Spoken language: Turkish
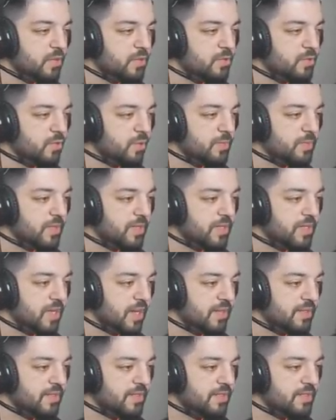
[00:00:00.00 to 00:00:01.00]
böyle dropları
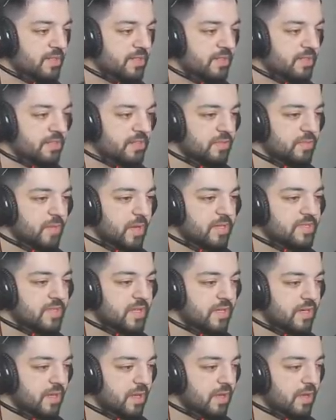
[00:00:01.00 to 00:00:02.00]
kardeş.
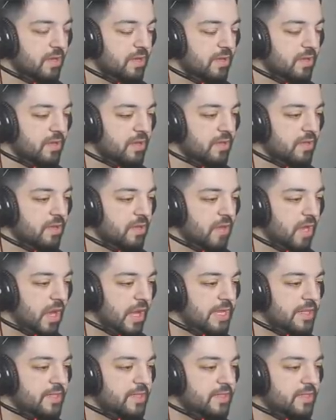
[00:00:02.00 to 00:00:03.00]
Baksana.
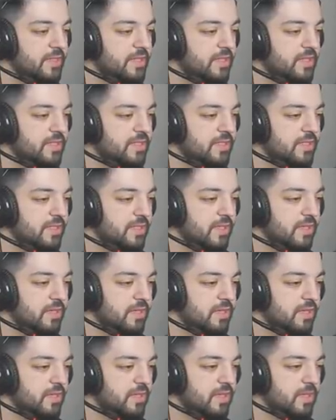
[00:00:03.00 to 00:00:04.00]
Hani hiç
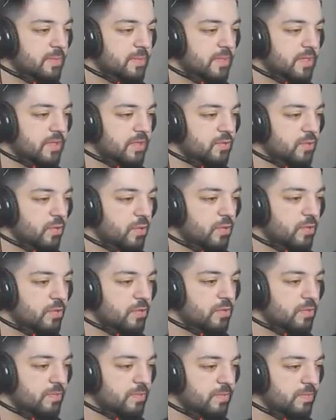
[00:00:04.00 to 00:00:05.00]
iyi bir yanı
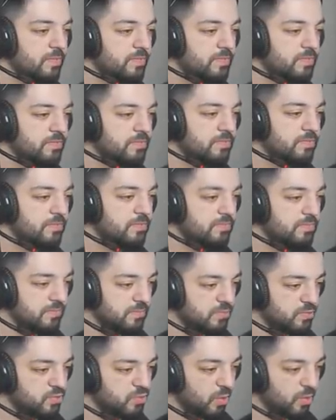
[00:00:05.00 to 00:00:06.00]
yok.
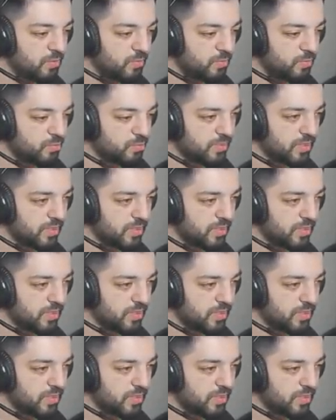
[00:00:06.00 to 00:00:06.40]
Zor